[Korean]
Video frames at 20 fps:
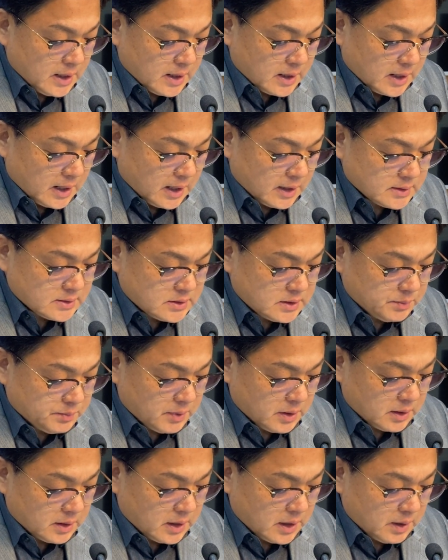각
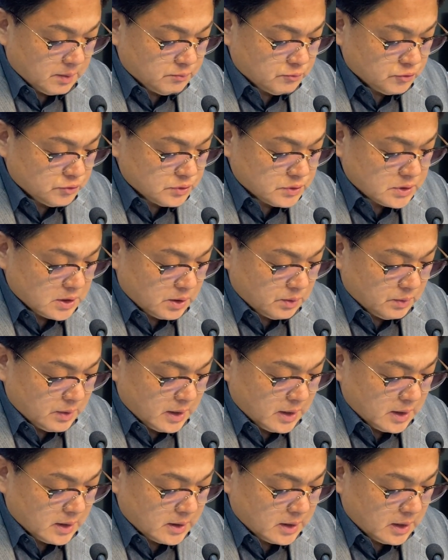지방의
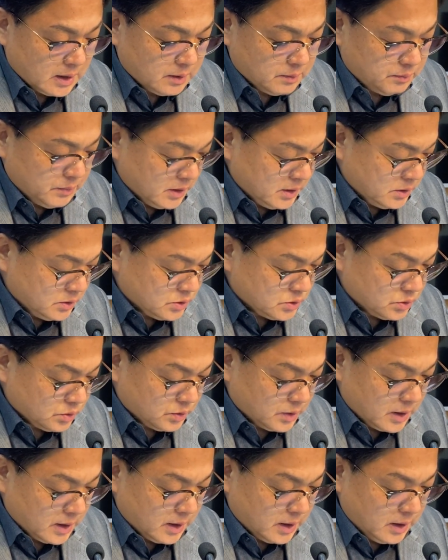문자와 각
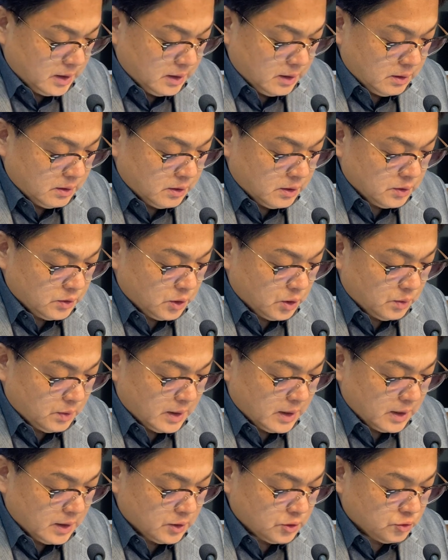민족의
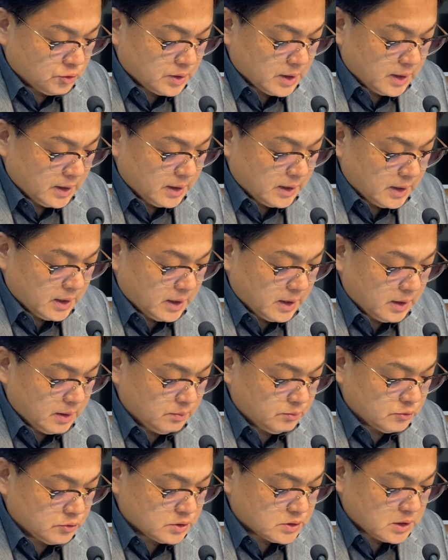언어와 유다인의
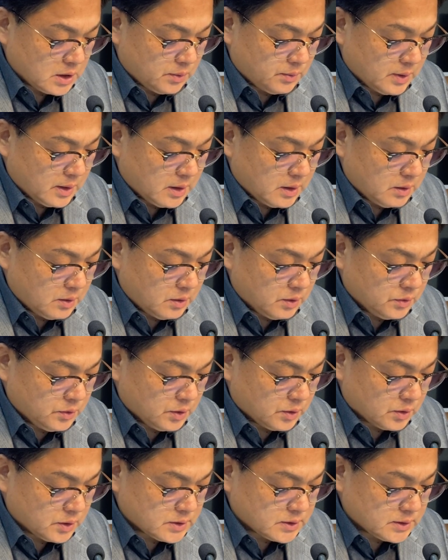문자와
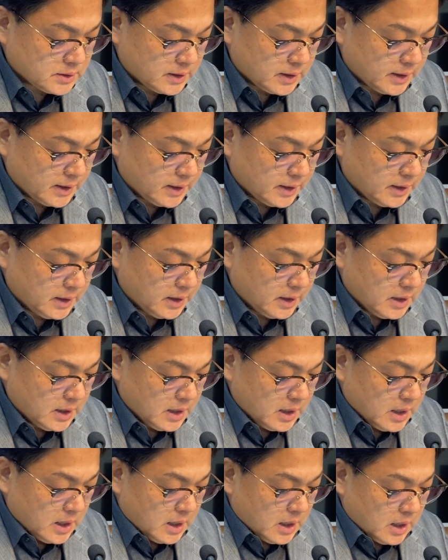언어로 쓰되
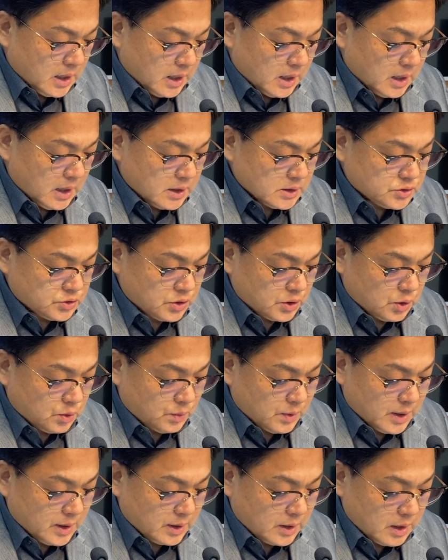아하스웨로
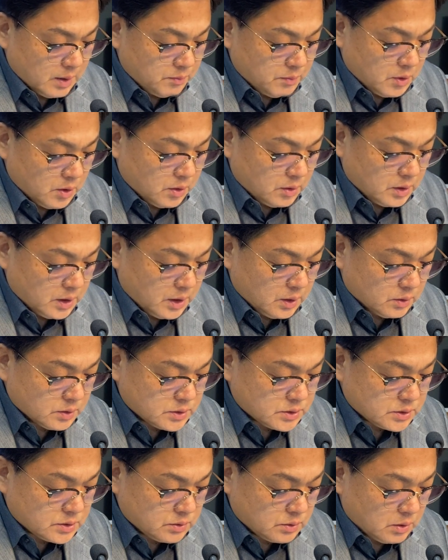왕의 명의로
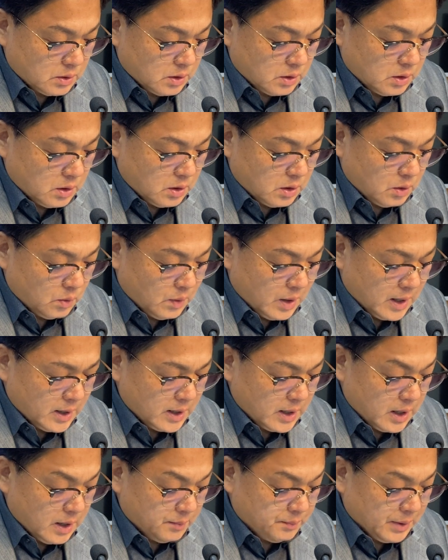쓰고
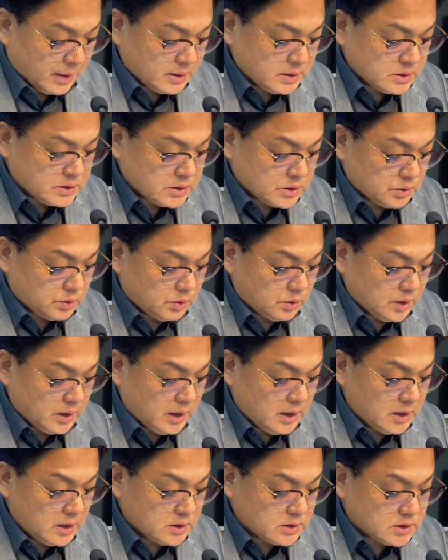왕의 반지로
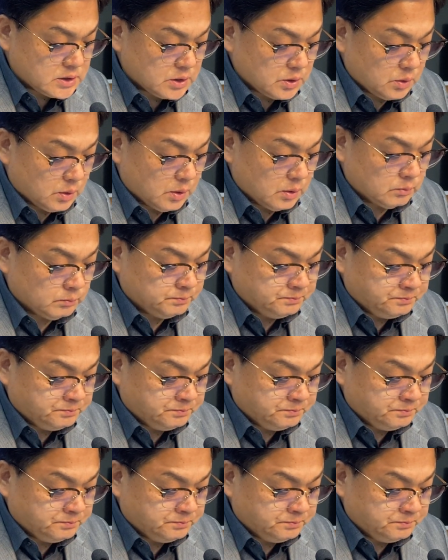인을 치고